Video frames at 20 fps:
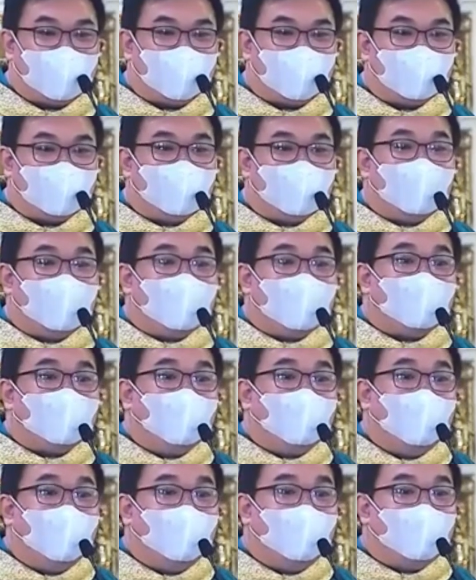kung
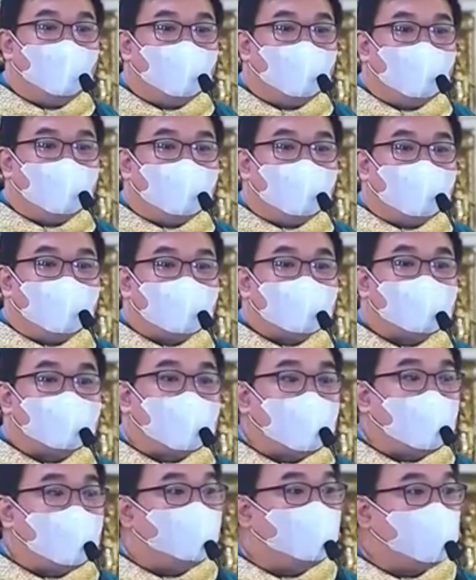sila
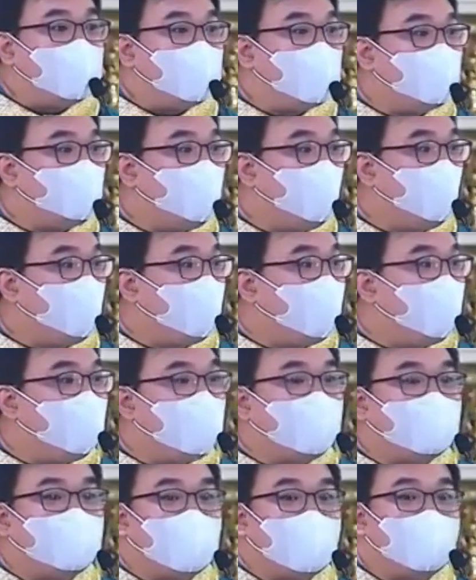mismo hindi tayo
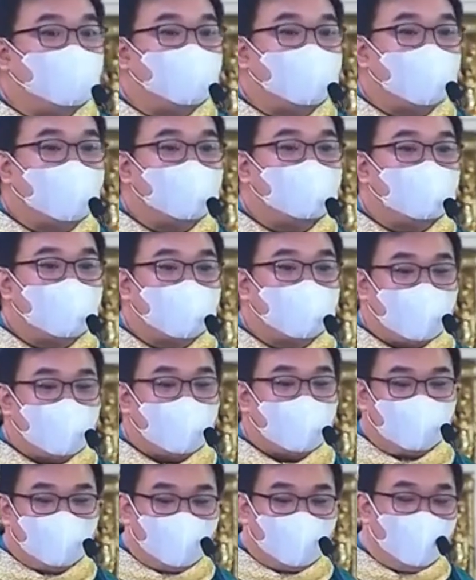sensitive na
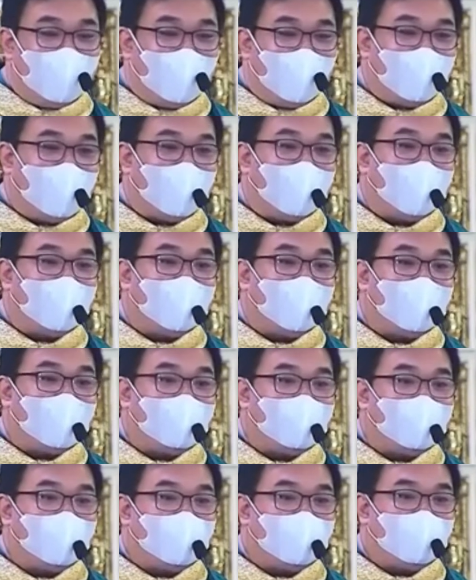kumakain?
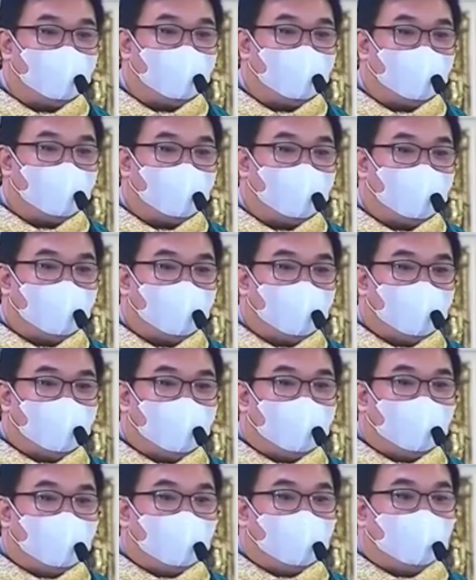
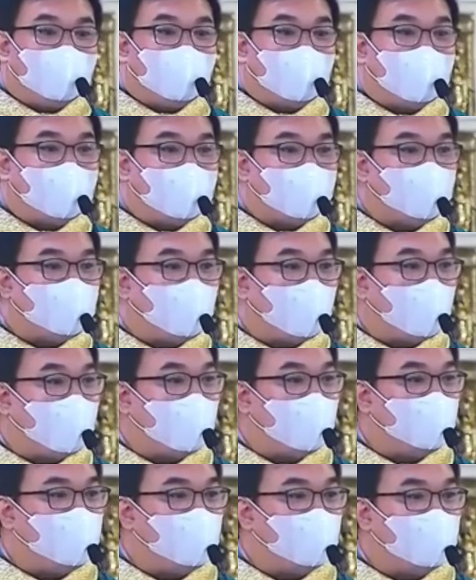Bakit mo hahablutin?
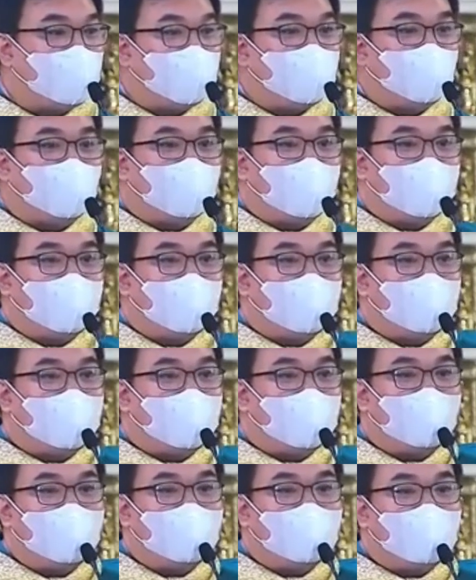O kaya naman,
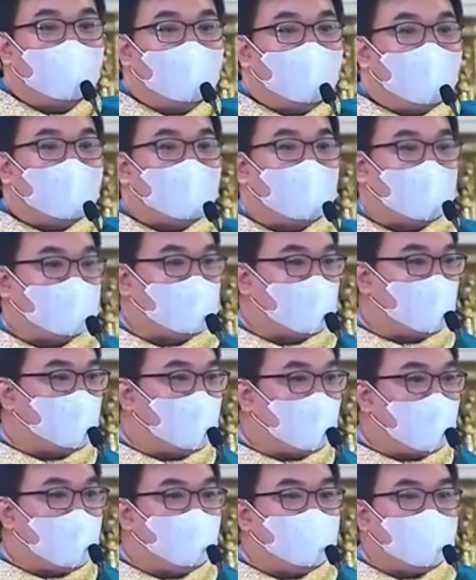nasa maraming
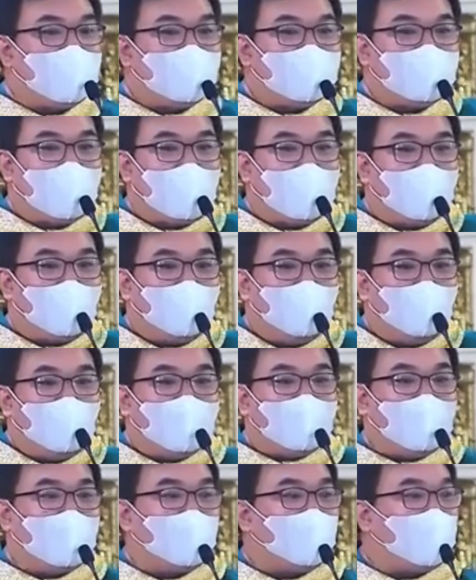tao,
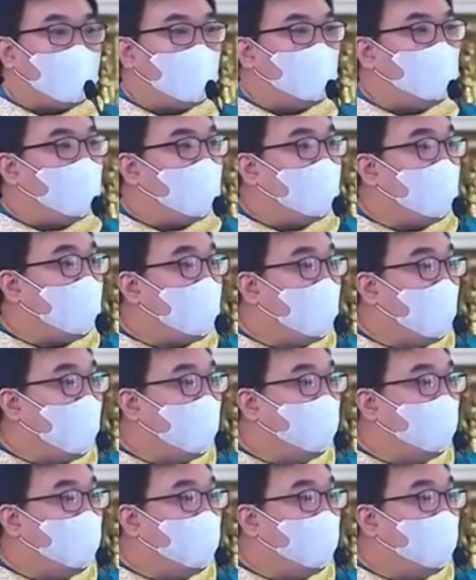ipapahiya mo.